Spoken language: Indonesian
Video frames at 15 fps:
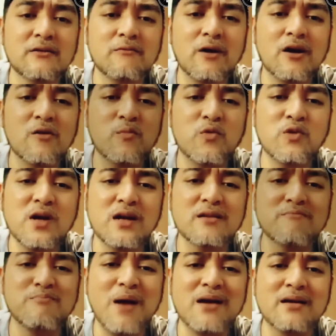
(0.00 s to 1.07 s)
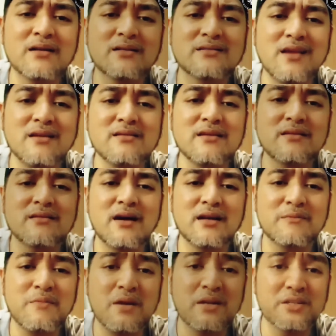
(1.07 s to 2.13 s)
walaupun gak dipanggil sayyid gak
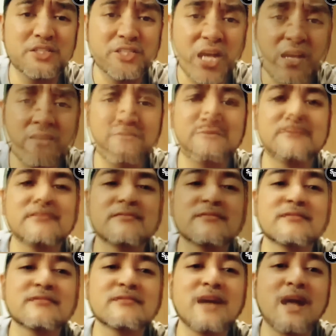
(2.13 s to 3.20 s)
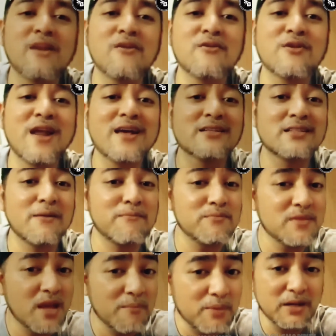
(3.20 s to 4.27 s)
dipanggil syarif kalau
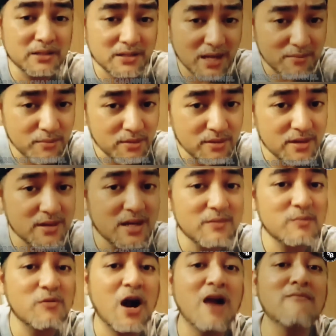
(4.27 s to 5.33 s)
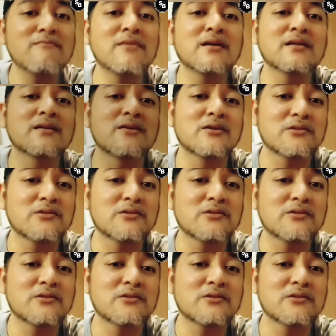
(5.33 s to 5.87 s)
nasabnya bersambung ke Nabi Muhammad ke